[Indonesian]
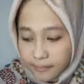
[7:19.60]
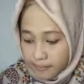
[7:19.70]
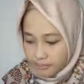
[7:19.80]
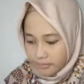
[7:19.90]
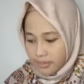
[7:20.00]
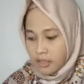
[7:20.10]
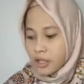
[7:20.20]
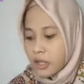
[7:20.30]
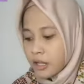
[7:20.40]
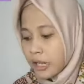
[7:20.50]
hmm.
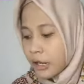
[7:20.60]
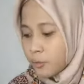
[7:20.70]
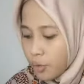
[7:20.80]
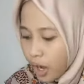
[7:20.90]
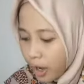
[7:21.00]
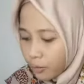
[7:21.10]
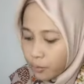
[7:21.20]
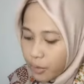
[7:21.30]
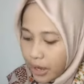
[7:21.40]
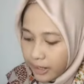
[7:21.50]
lalu
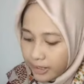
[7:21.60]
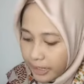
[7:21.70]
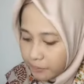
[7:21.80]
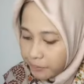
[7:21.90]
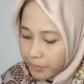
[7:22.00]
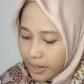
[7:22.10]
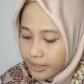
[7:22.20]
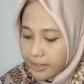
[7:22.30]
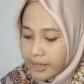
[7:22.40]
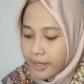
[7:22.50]
aku akan
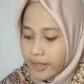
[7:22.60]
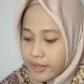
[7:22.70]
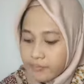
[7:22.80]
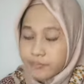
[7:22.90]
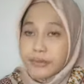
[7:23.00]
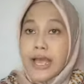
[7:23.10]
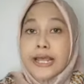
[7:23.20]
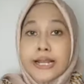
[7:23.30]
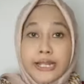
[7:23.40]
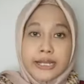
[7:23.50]
pakai
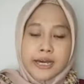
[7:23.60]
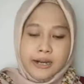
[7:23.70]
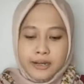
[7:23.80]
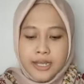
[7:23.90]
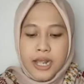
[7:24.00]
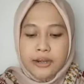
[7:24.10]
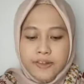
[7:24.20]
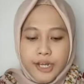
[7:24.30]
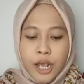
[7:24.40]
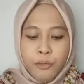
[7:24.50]
eyeliner
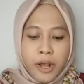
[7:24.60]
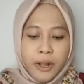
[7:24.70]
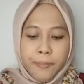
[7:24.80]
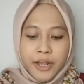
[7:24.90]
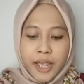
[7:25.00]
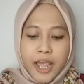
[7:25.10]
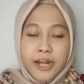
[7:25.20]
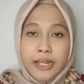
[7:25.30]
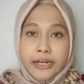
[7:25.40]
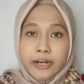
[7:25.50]
di sini aku akan pakai
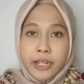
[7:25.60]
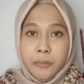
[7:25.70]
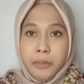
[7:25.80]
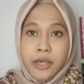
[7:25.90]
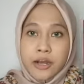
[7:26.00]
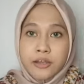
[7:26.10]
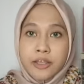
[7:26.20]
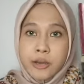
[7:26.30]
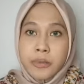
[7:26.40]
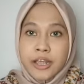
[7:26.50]
eyeliner yang
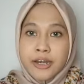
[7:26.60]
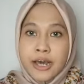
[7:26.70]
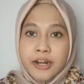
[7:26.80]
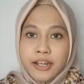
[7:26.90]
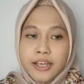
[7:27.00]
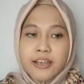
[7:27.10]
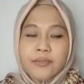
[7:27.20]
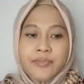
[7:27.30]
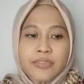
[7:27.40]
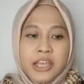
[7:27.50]
mereknya My
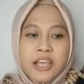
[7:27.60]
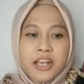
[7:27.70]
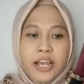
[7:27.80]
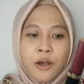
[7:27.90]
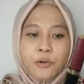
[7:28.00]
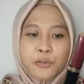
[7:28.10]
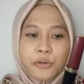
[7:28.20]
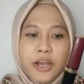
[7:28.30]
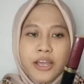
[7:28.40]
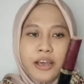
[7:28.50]
Darling kayak aku
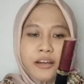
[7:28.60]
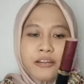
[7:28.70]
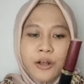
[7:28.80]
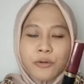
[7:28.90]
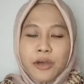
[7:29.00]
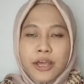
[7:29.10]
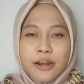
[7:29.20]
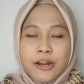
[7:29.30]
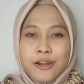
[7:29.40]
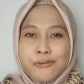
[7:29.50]
tuh kayak ya
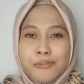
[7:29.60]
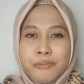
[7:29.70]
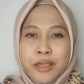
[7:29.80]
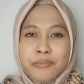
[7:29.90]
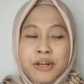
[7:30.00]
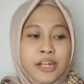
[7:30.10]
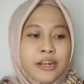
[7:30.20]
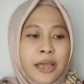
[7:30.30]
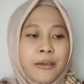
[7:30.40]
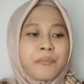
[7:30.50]
Allah liner
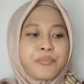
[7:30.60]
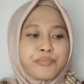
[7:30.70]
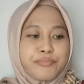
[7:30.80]
Maybelline eh